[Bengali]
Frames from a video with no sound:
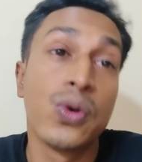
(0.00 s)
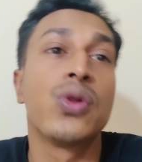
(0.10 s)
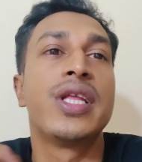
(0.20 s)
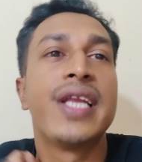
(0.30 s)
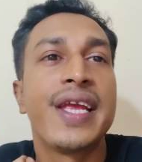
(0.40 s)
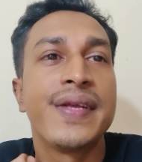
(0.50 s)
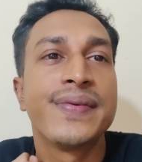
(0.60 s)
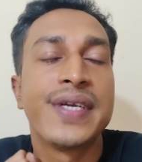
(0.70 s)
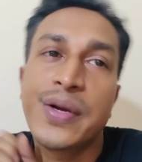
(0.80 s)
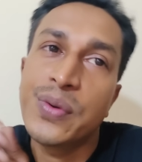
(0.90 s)
গতি নেই
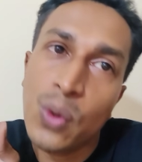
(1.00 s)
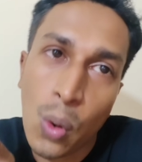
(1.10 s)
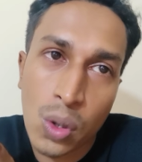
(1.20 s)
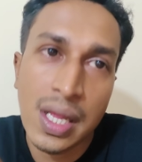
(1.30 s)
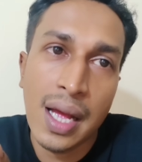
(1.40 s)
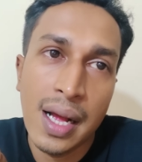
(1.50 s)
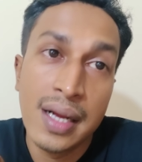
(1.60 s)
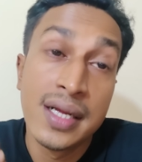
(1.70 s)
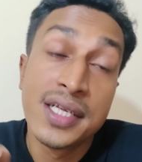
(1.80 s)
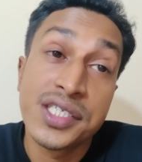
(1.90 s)
এটা কোনো কথা
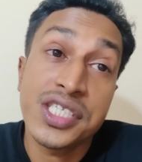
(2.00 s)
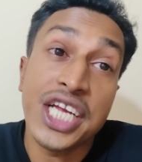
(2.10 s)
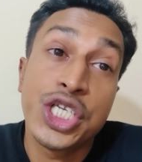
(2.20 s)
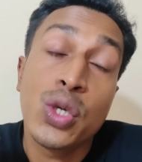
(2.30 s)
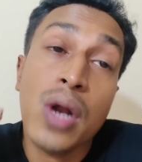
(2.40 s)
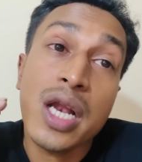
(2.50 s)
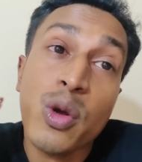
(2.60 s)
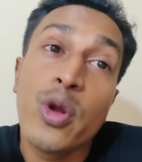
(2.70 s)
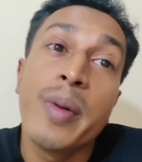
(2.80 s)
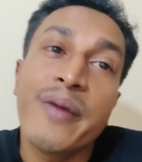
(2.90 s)
সাতশো রান
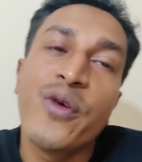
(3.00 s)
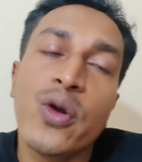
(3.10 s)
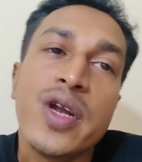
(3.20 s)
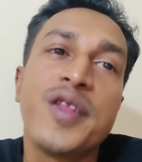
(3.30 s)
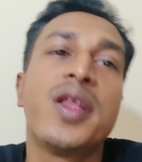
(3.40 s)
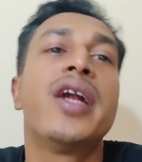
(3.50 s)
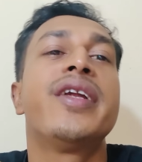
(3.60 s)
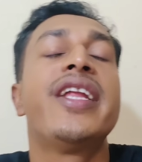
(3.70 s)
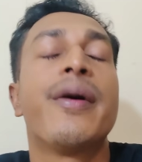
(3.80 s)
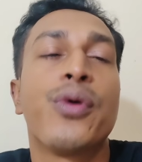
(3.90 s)
করিবার পরও নিউজিল্যান্ড
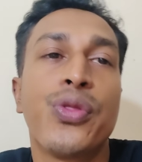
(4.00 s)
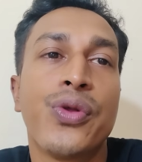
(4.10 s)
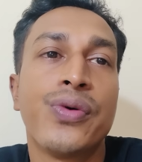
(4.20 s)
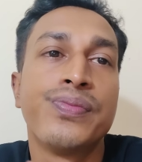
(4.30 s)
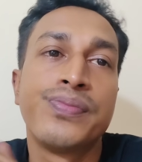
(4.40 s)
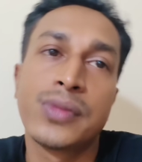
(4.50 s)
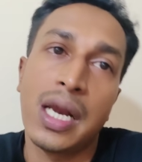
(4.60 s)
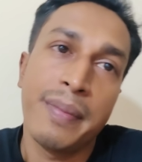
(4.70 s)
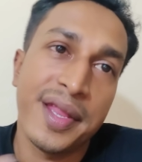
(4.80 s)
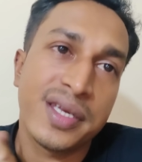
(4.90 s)
নিরাপদ ন
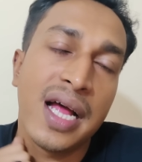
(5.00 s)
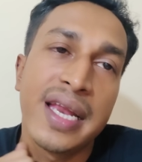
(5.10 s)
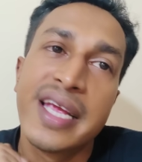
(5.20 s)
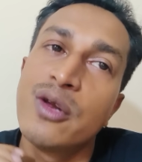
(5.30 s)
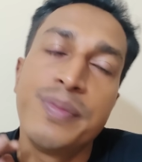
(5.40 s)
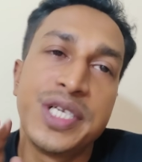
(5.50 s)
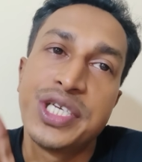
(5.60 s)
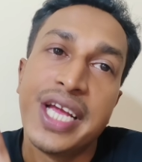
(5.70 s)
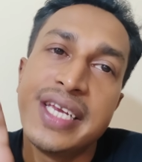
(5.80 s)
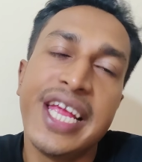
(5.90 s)
তারা ম্যাচটা হারিয়ে গেল
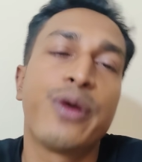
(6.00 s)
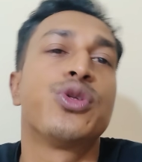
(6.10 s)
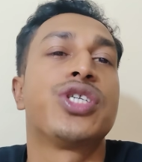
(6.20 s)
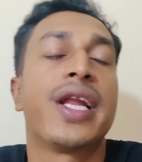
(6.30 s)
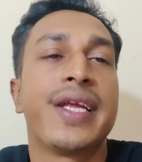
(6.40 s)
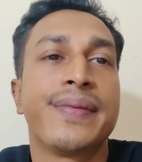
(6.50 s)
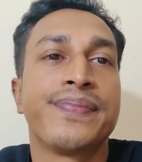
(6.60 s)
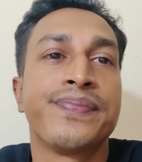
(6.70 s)
বৃষ্টি আইনে একুশ রানে